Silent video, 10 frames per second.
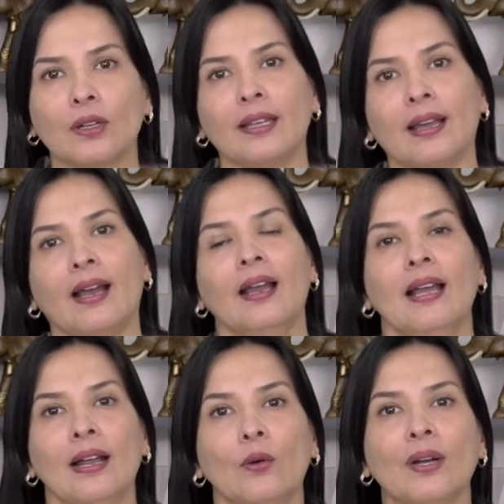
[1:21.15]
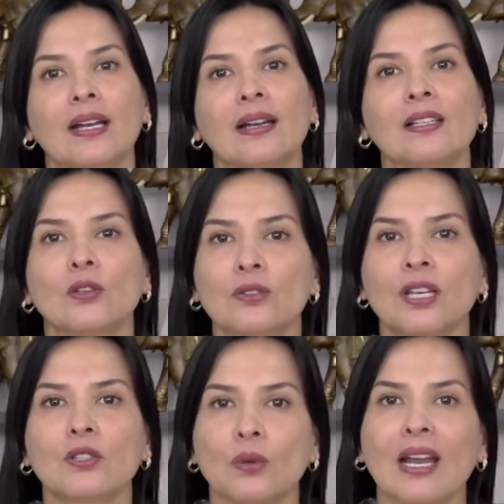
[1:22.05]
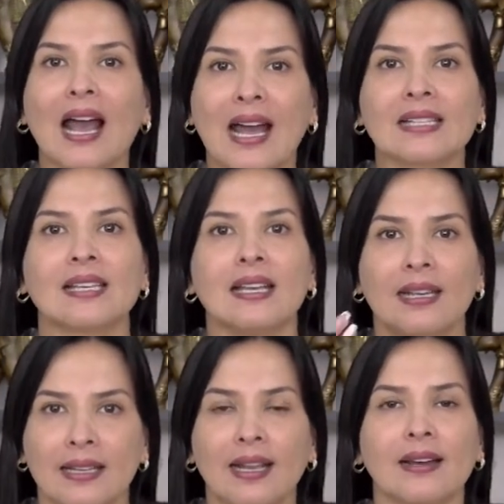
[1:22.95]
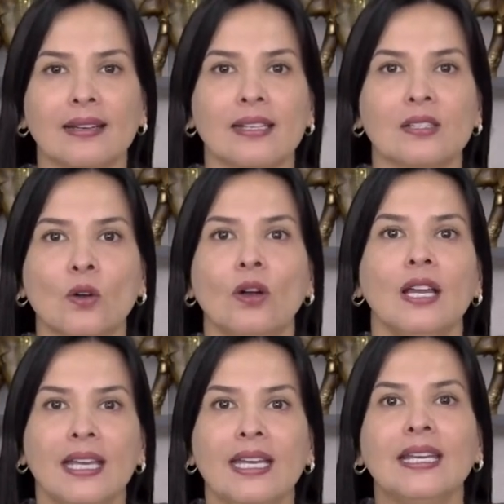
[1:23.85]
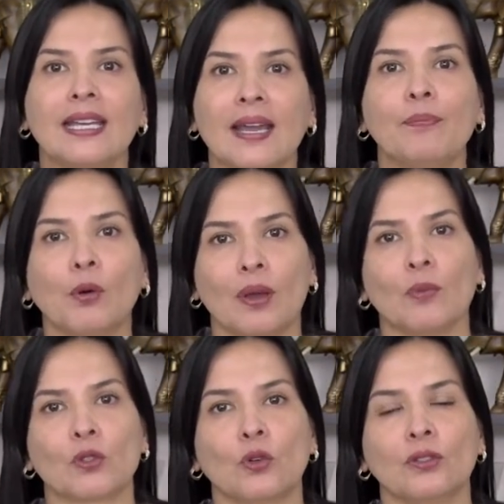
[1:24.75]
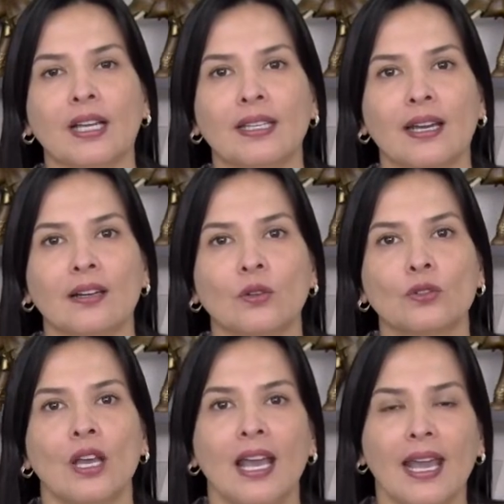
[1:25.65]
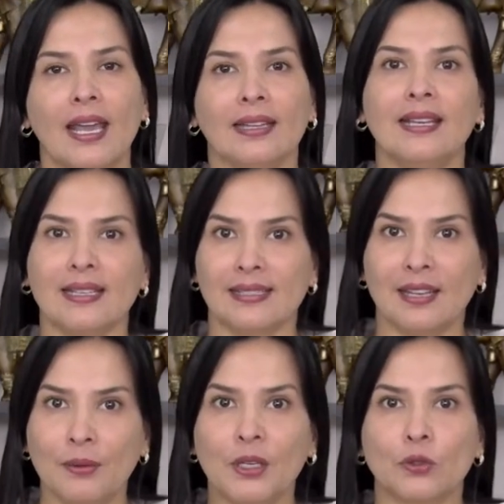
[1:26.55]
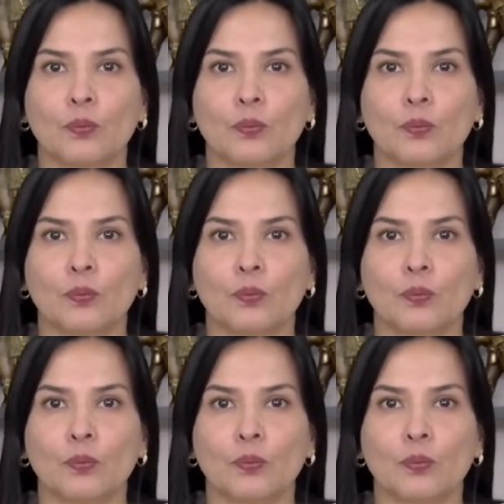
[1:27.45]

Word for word: que da una relación sexual hace que el riesgo y que podamos contagiarnos eh, de este virus.